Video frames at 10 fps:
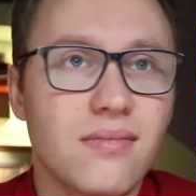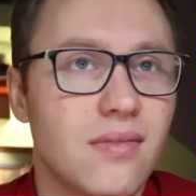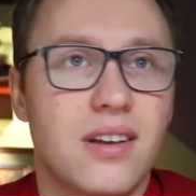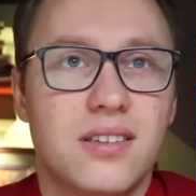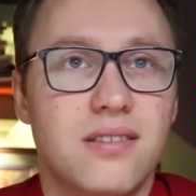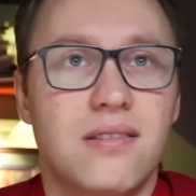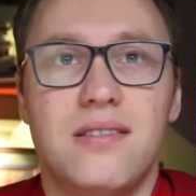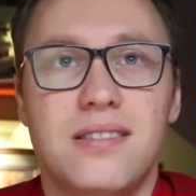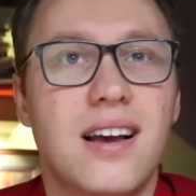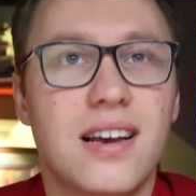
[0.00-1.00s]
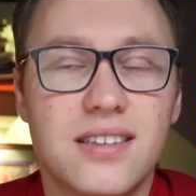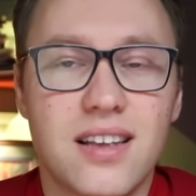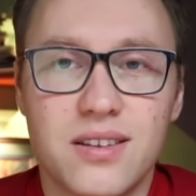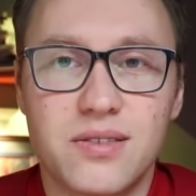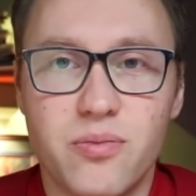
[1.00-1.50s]
а э,
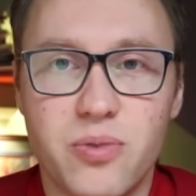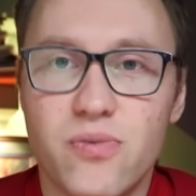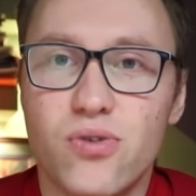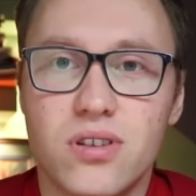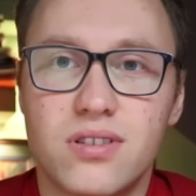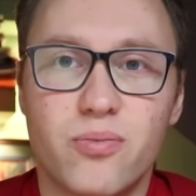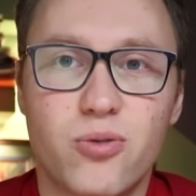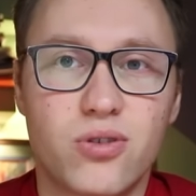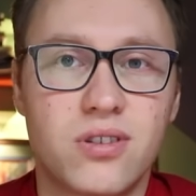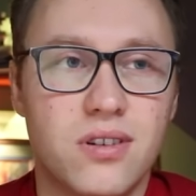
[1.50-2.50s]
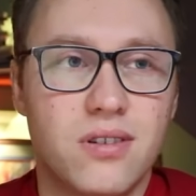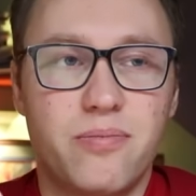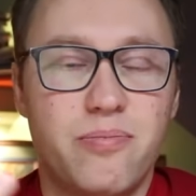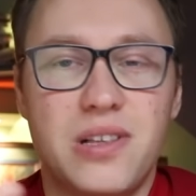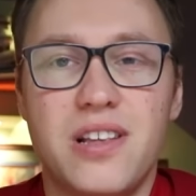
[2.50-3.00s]
доказательства приводятся
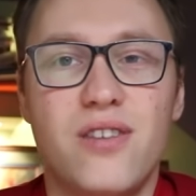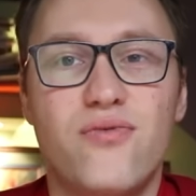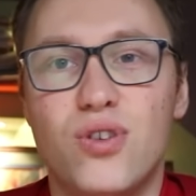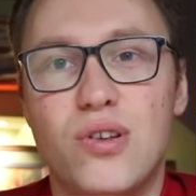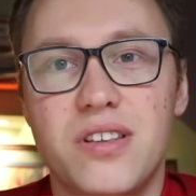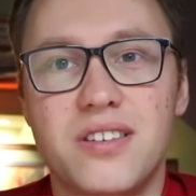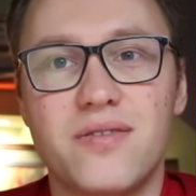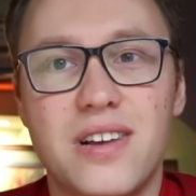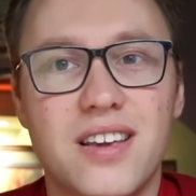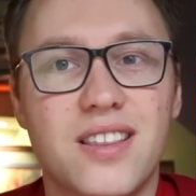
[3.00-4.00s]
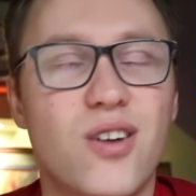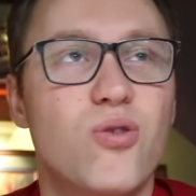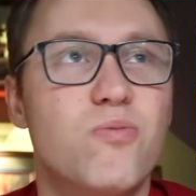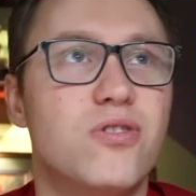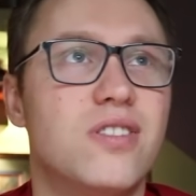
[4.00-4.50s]
просто по телефону, они звонят
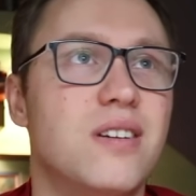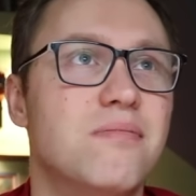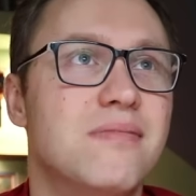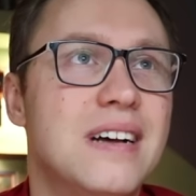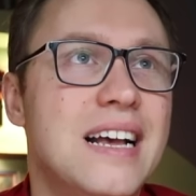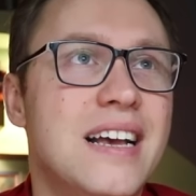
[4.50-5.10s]
какому-то там